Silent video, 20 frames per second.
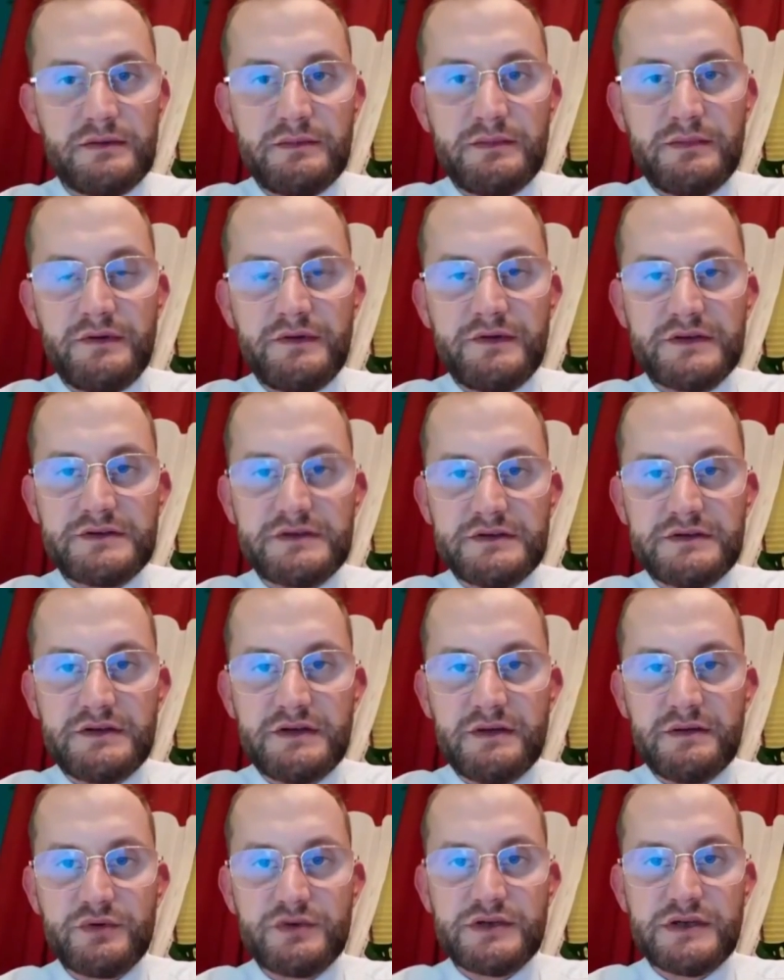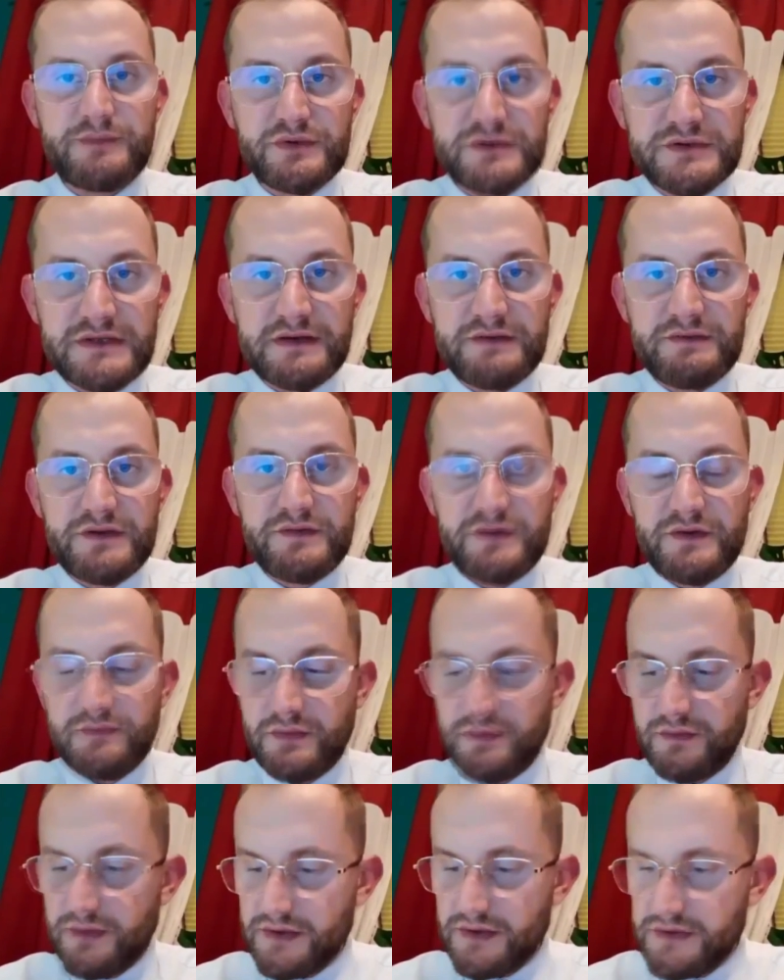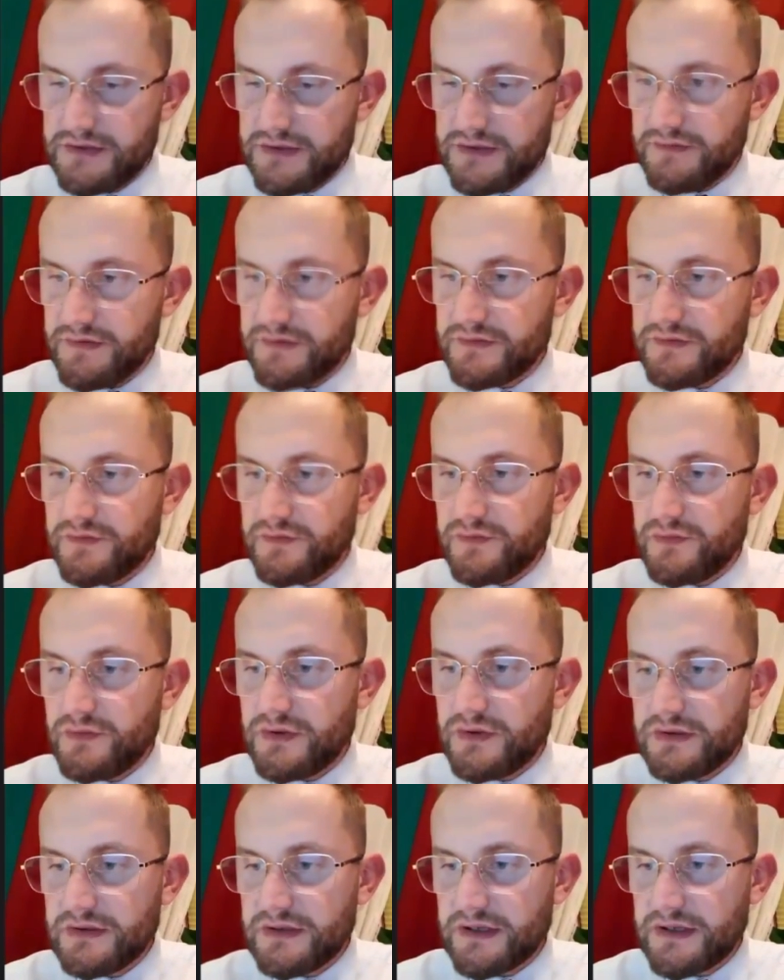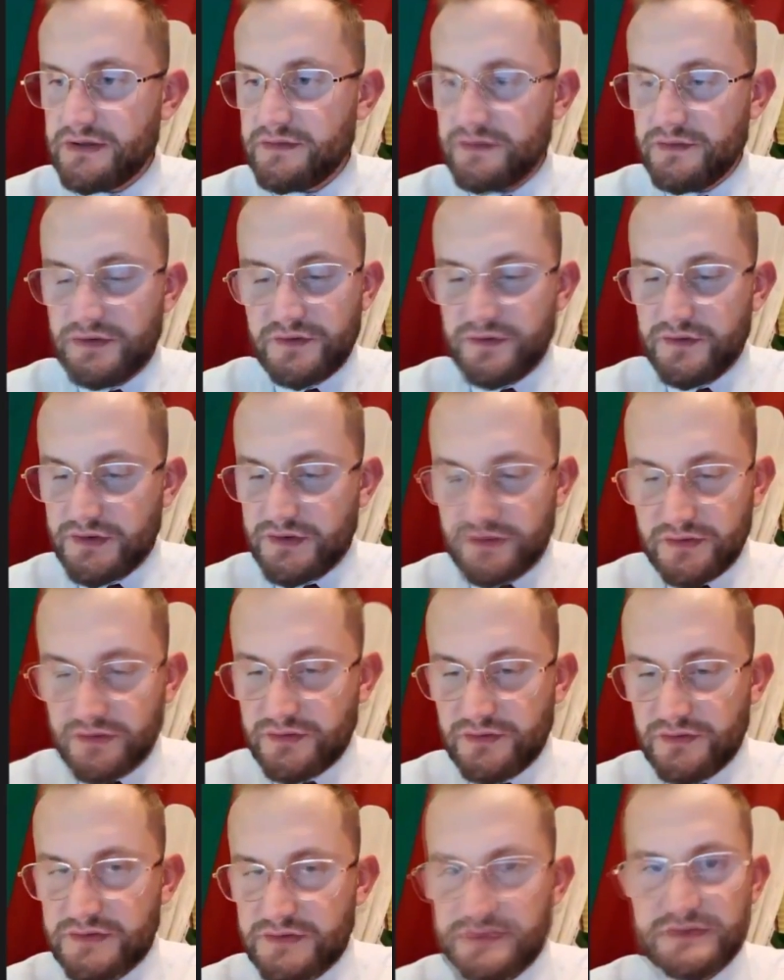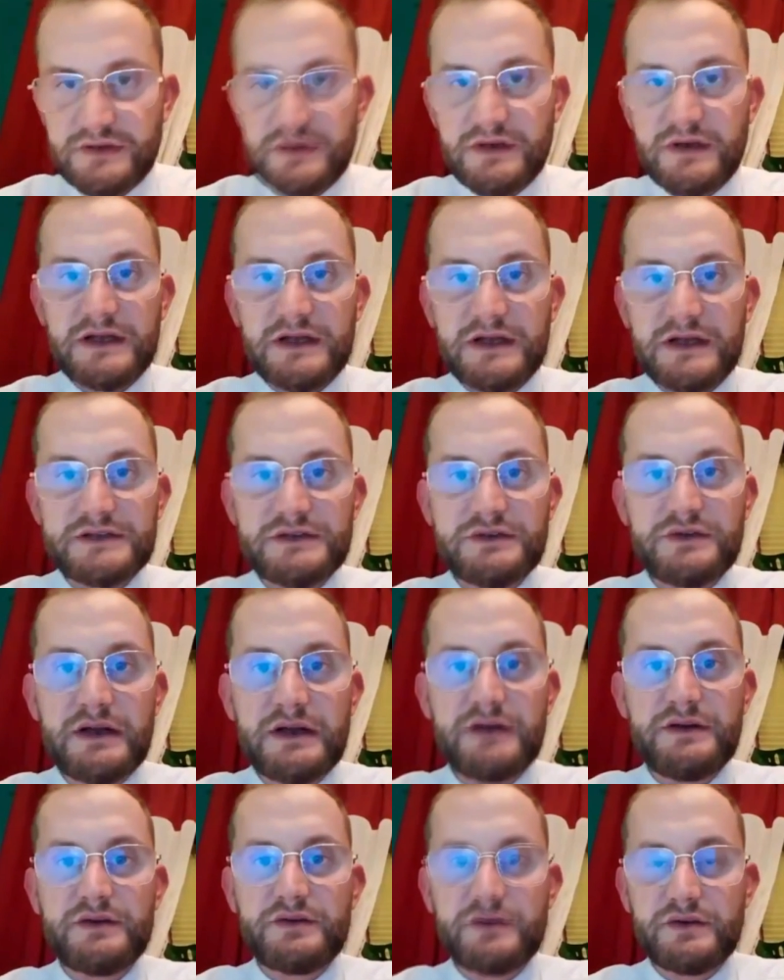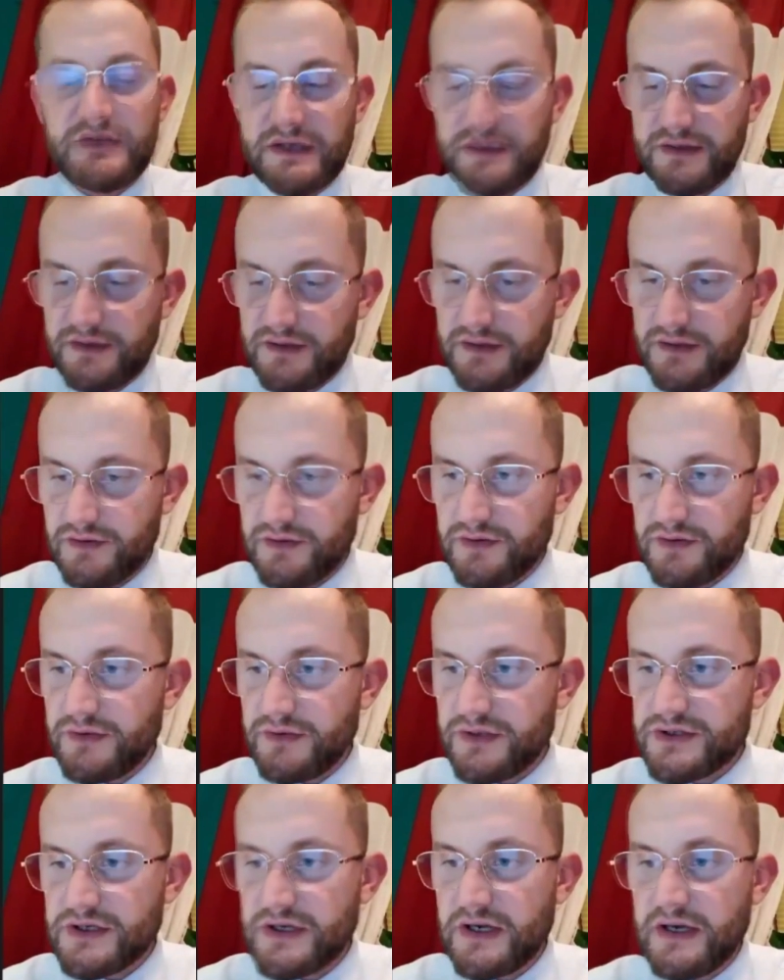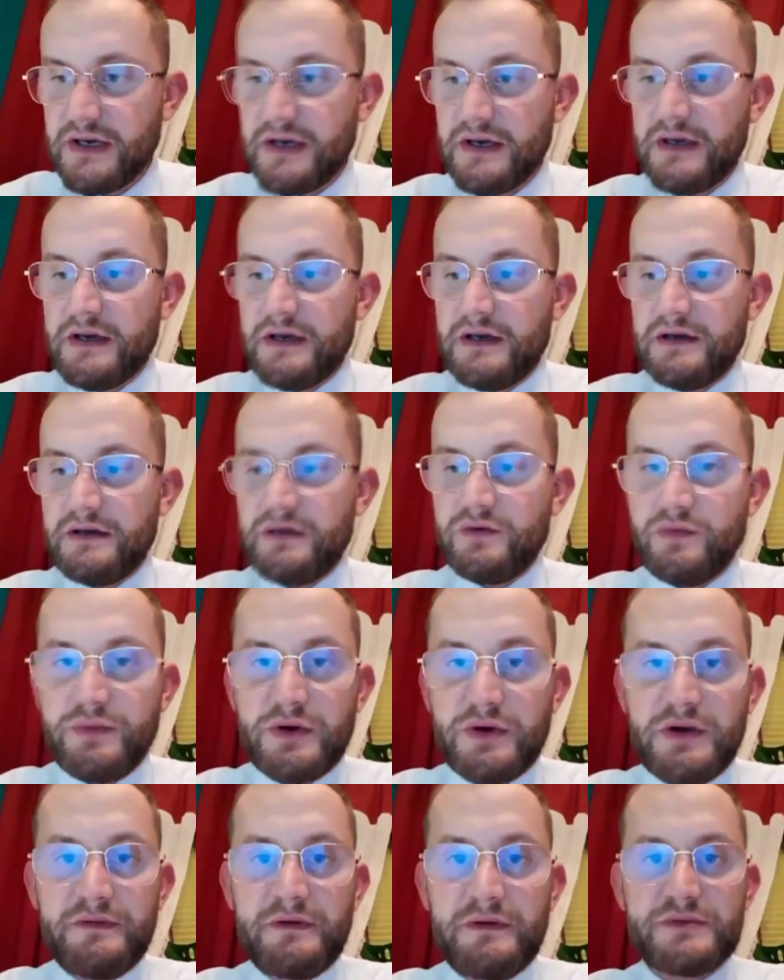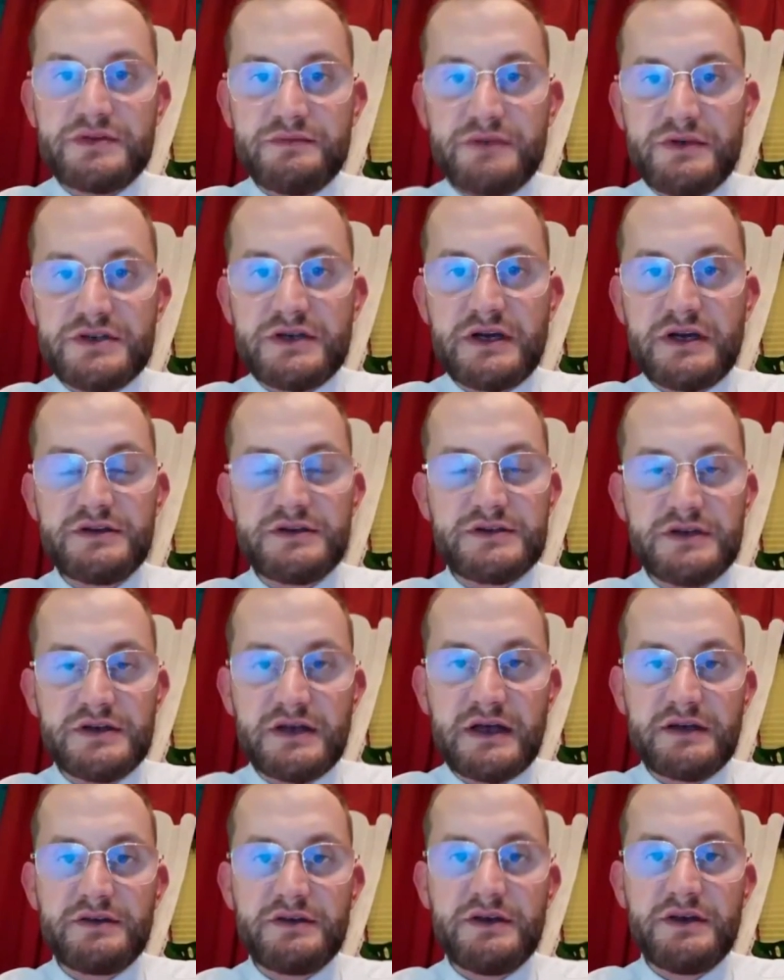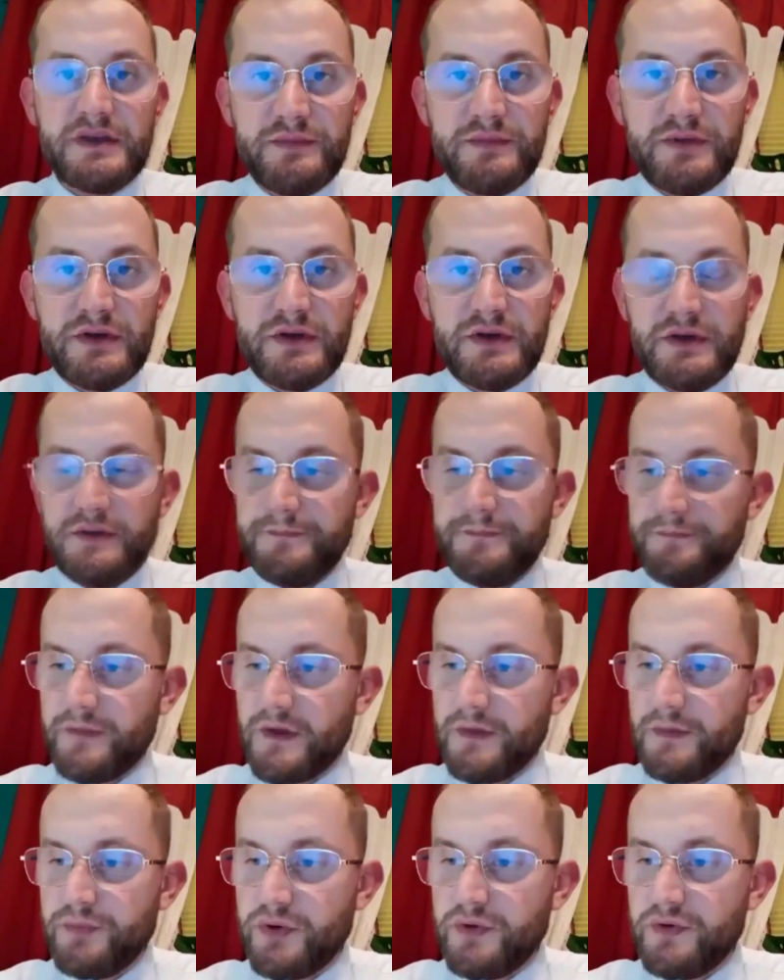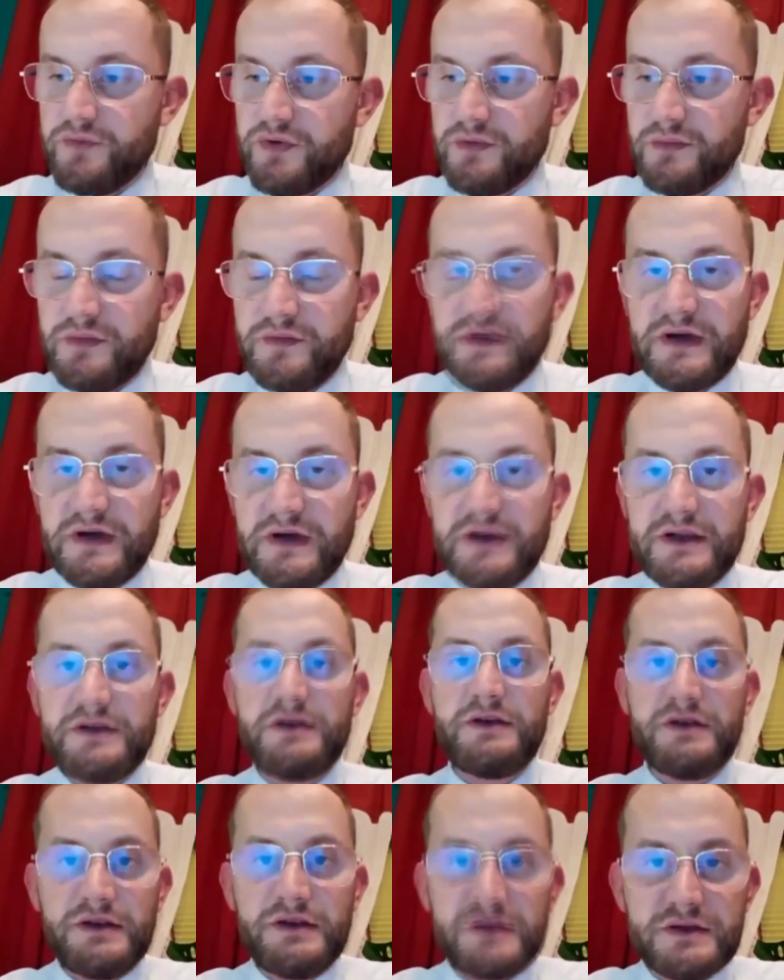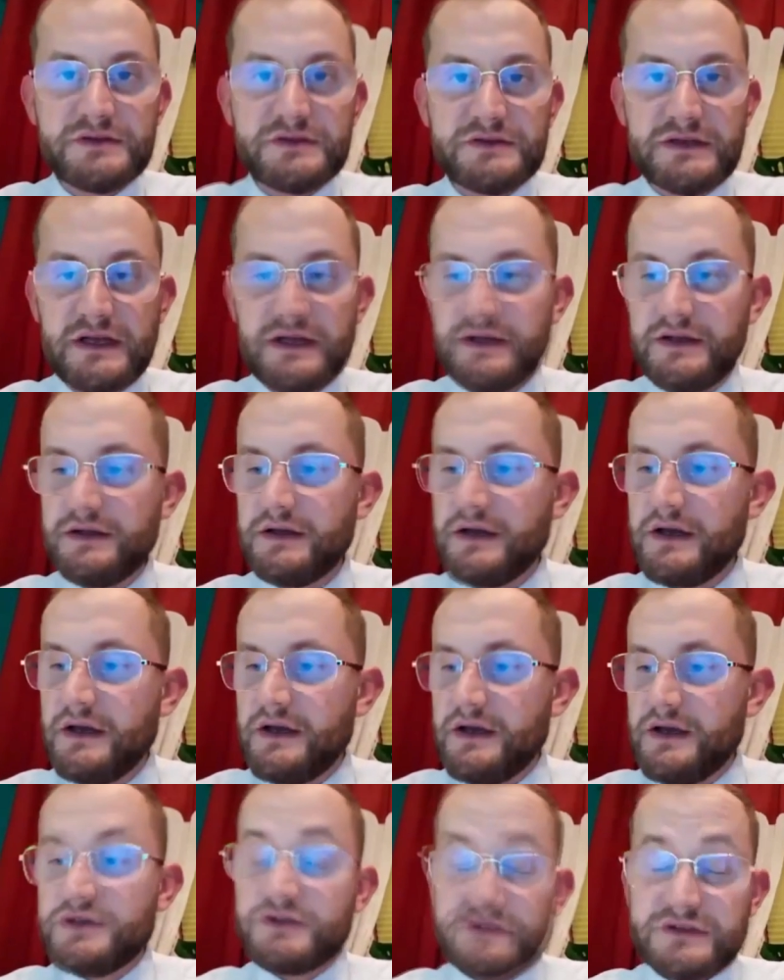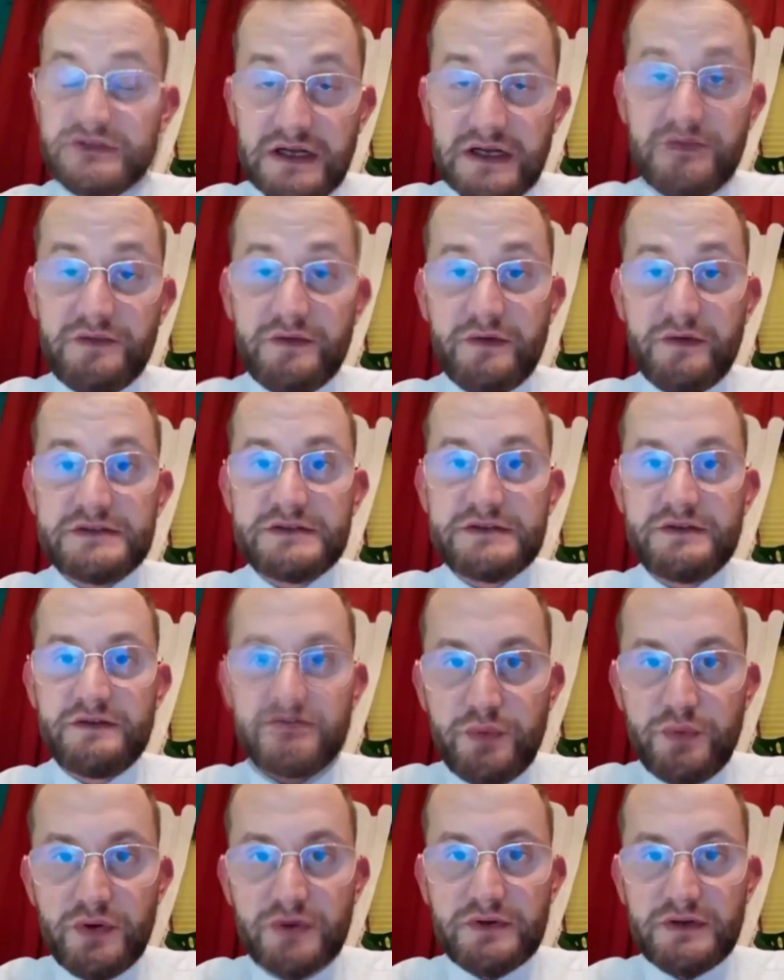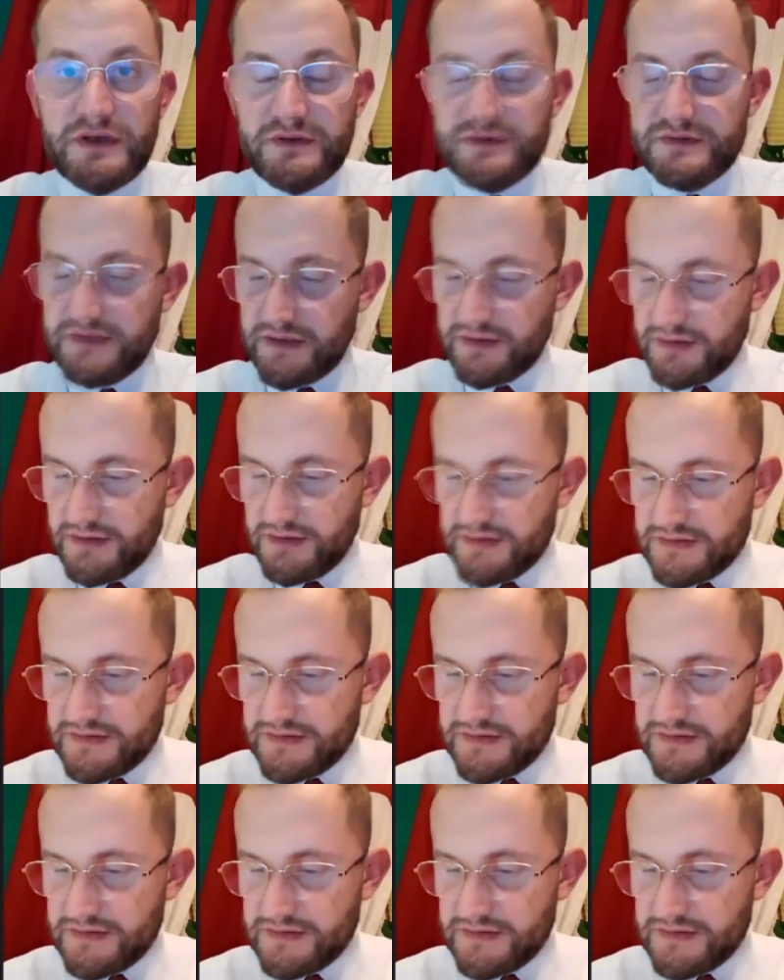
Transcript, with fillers: inwestycji nie można postawić w tym momencie, więc to w ogóle taki wniosek to, to jest irracjonalny totalnie i o tym też e, ubolewam, że, mieszka, że radni nie byli mm, poinformowani i nie zostali i zostali wprowadzeni w błąd na ostatniej